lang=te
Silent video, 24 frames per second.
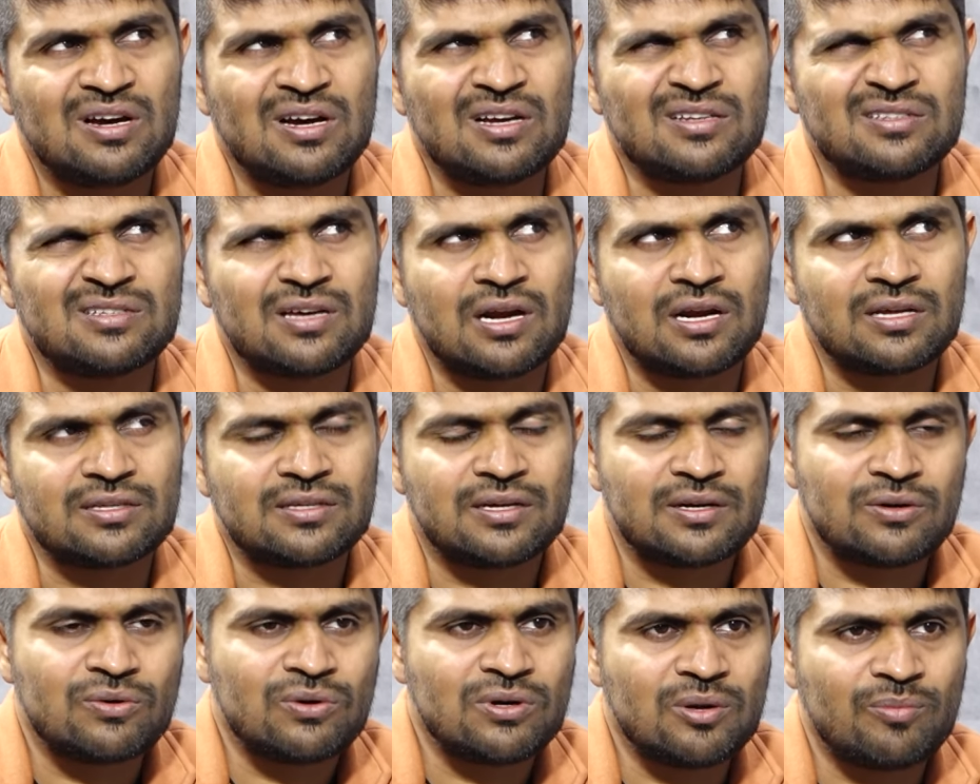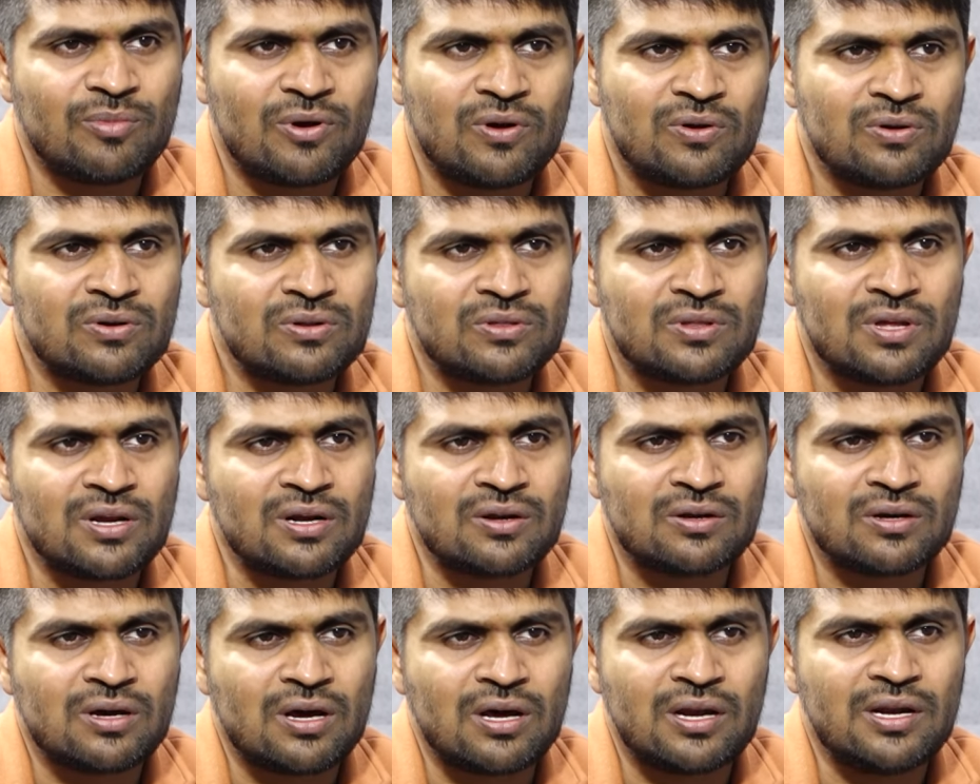అది అలా జరుగుంటే బాగుంటుంది
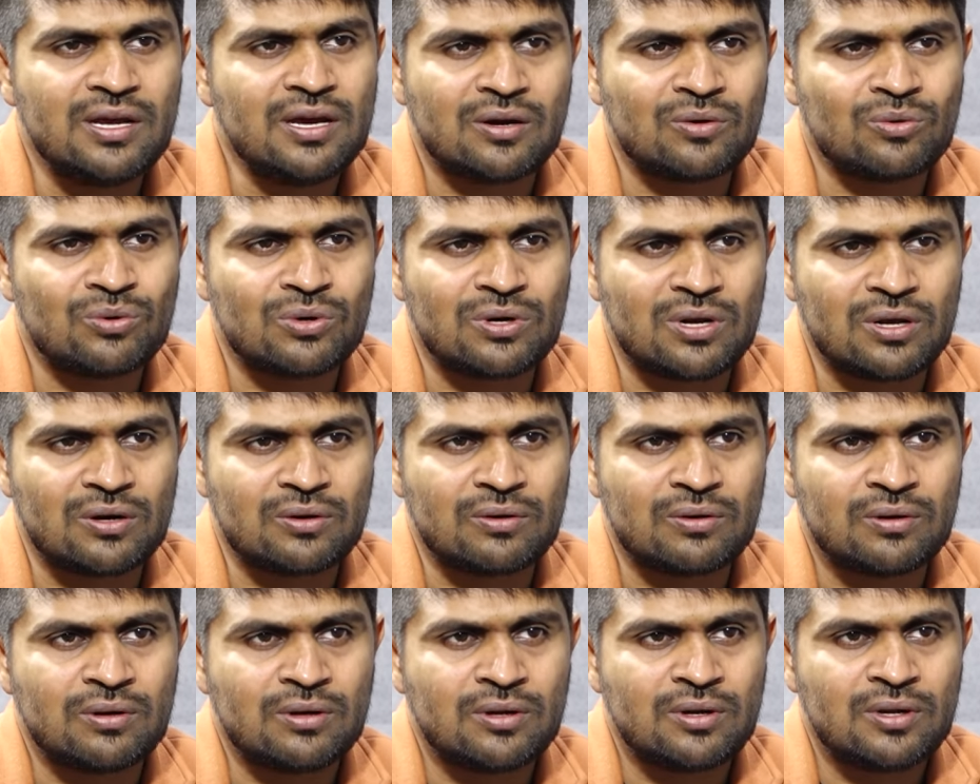అని అనుకుంటారు